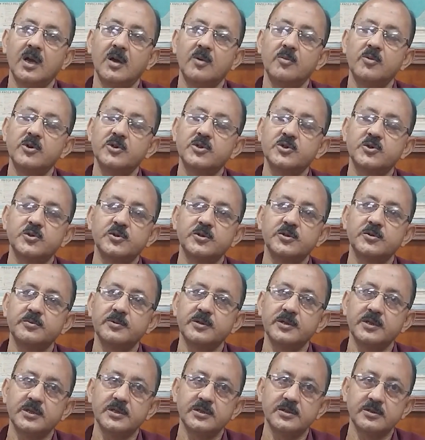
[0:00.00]

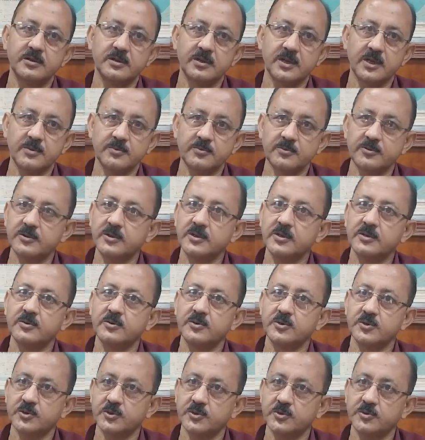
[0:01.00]
মৎস্যজীবীদের জন্য এই মুহূর্তে কোনো
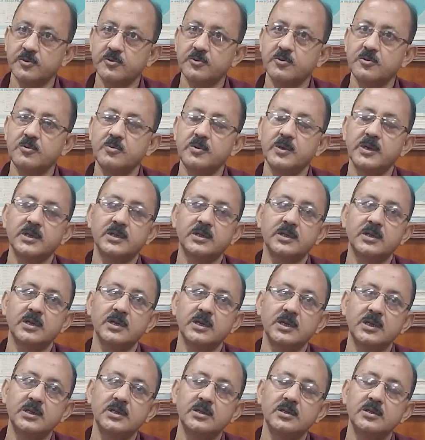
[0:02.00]
সতর্কবার্তা
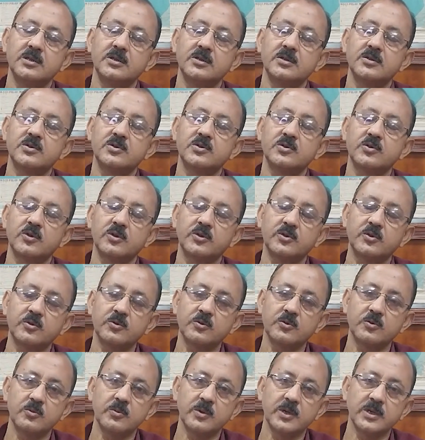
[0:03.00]
নেই
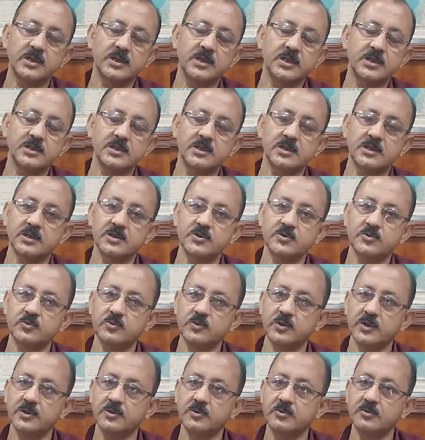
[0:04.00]
সতর্কবার্তা যেটা শুধু
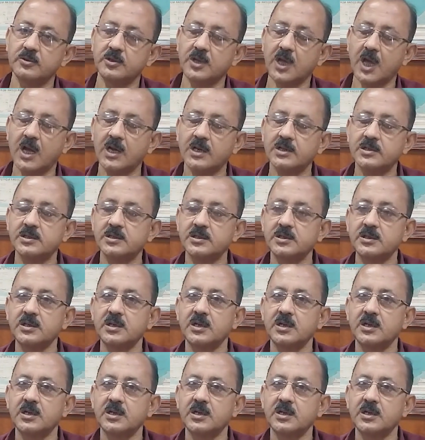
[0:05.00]
একটু থাকছে